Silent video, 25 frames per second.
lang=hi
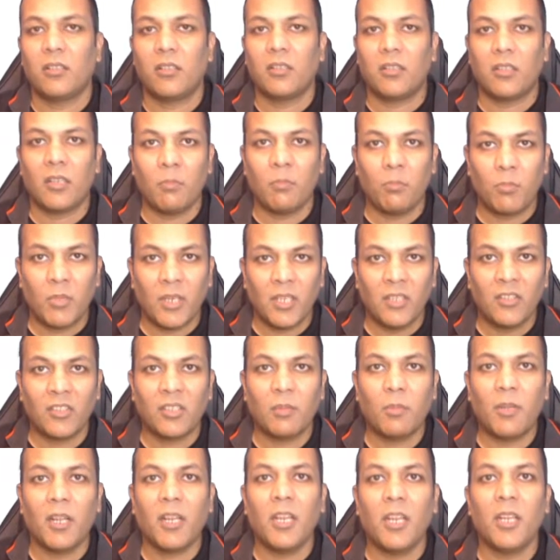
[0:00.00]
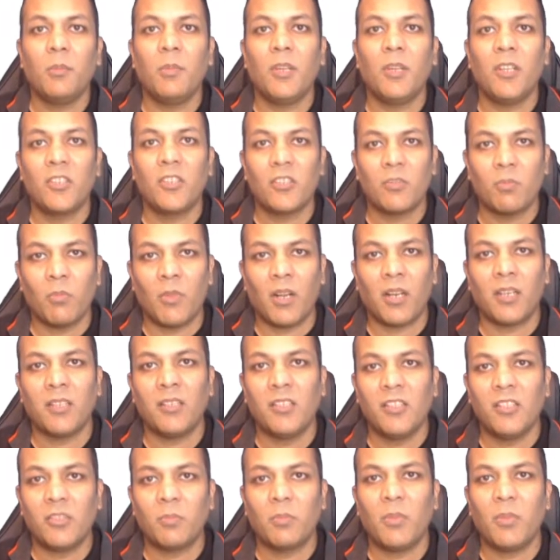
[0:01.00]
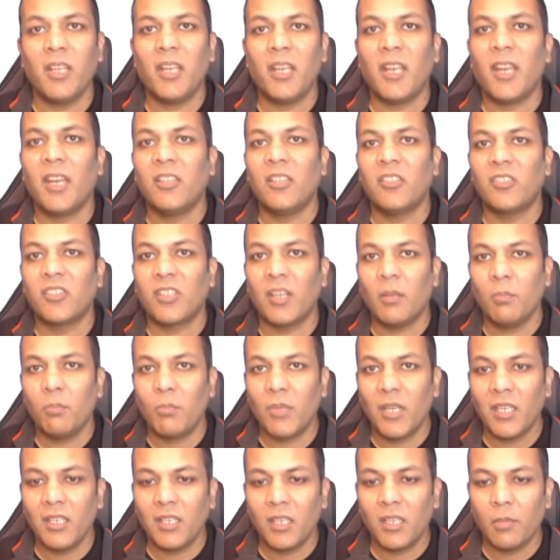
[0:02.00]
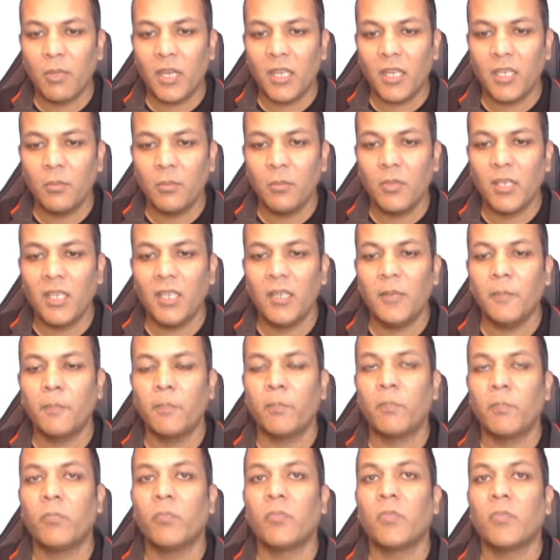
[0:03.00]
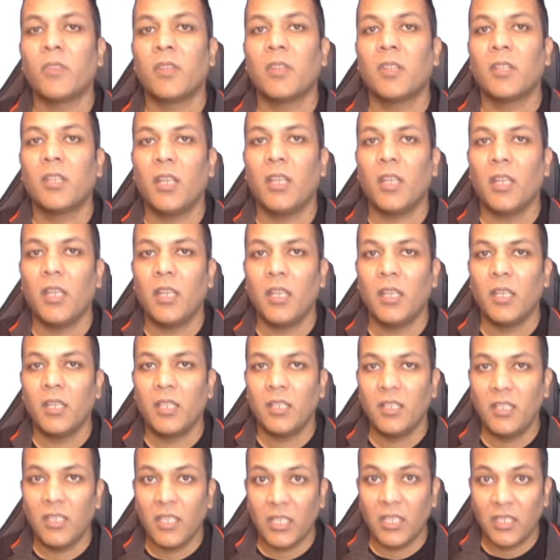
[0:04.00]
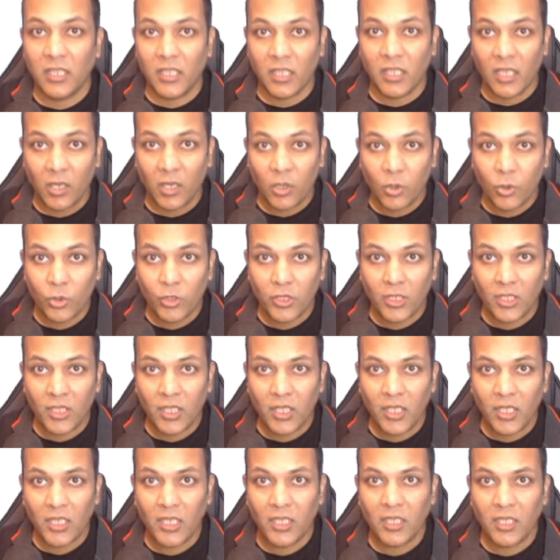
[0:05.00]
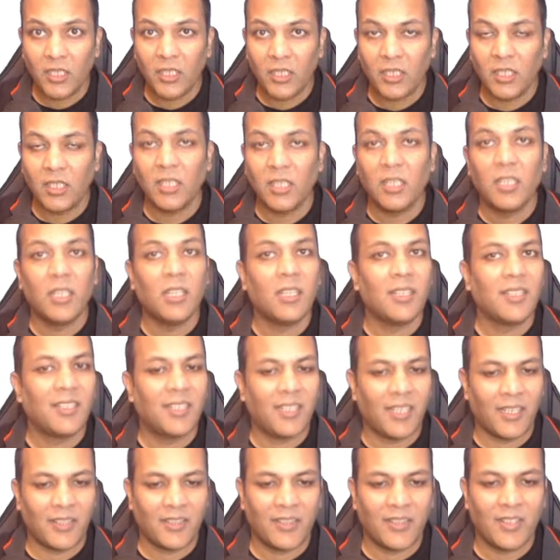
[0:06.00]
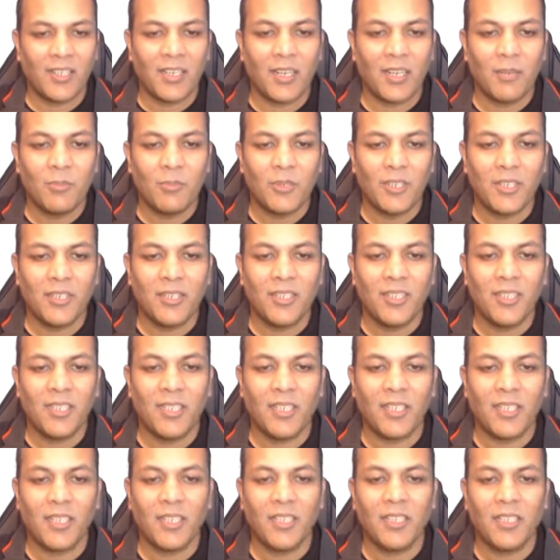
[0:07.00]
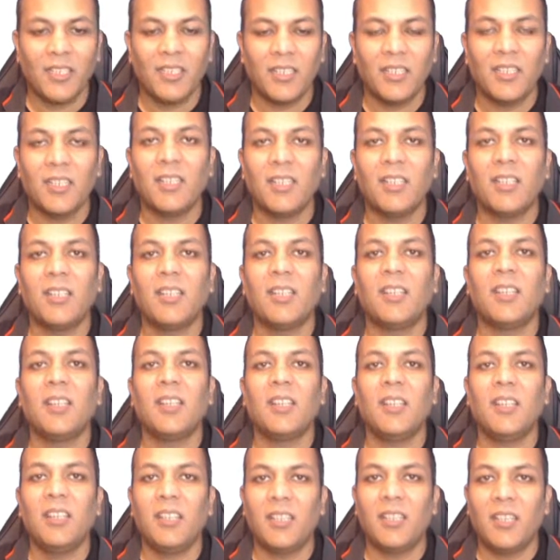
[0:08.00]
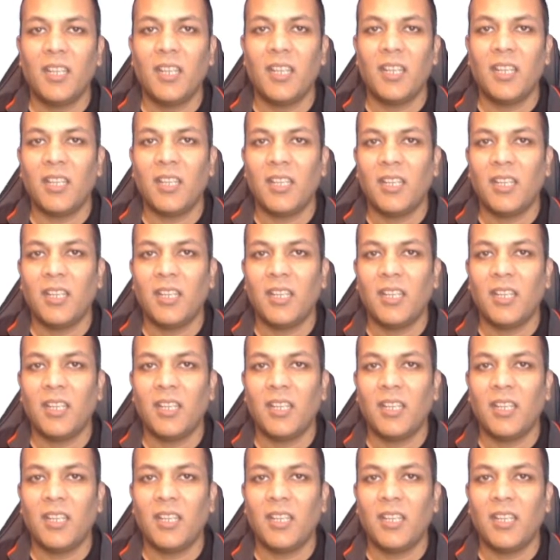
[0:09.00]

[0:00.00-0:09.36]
कैंपेन्स के बारे में स्मार्ट डिस्प्ले एड्स कैंपेन के बारे में कि ये क्या होती हैं कैसे काम करती हैं इनके